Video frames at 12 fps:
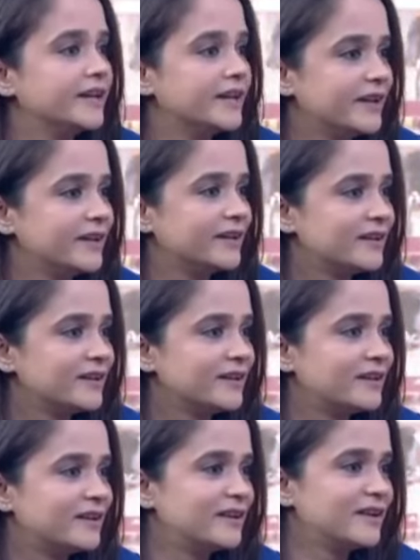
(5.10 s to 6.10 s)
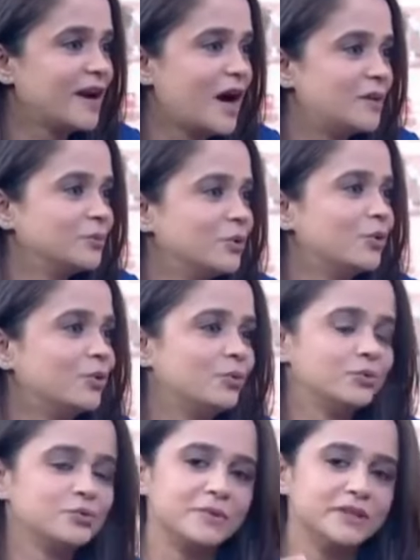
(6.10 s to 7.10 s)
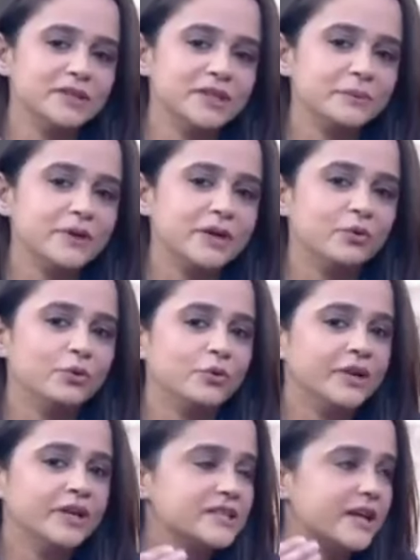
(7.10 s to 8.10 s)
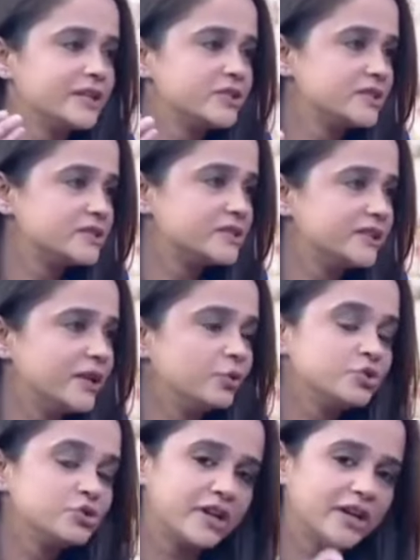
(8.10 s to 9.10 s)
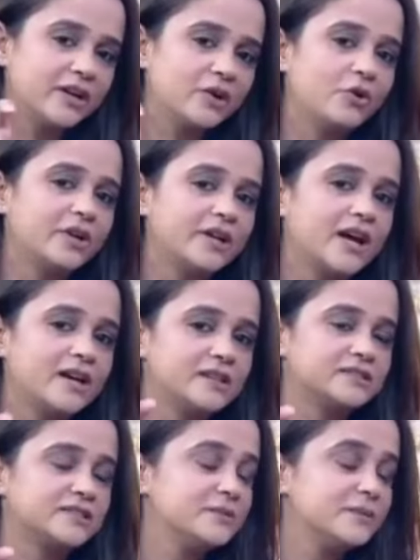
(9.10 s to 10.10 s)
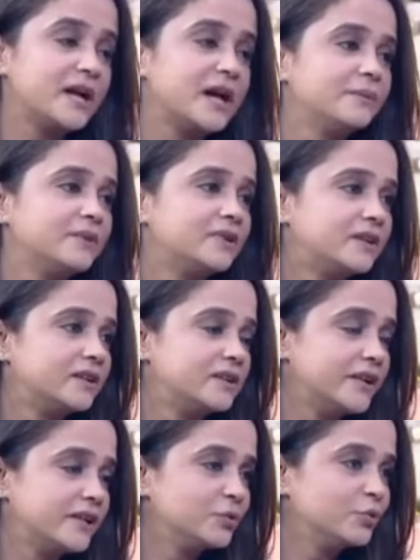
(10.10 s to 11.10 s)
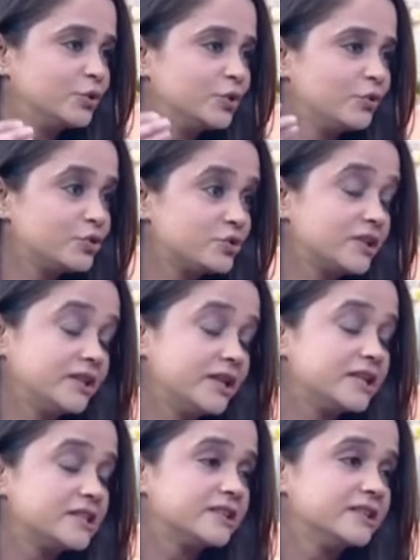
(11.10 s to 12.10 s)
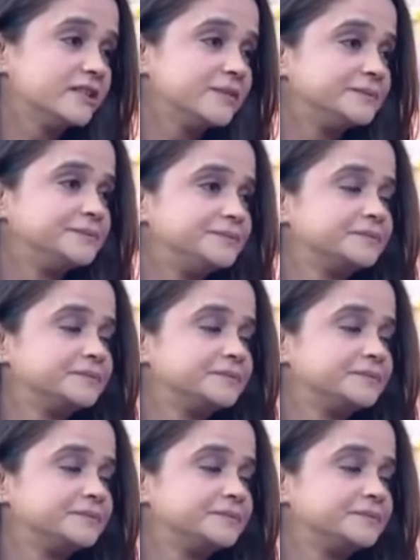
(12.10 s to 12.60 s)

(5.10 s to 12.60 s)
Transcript: आए हैं राम को उस मंदिर में उन्होंने ही सारी चीज की है उस श्रेय को क्या सही में राम नरेंद्र मोदी को श्रेय देना चाहिए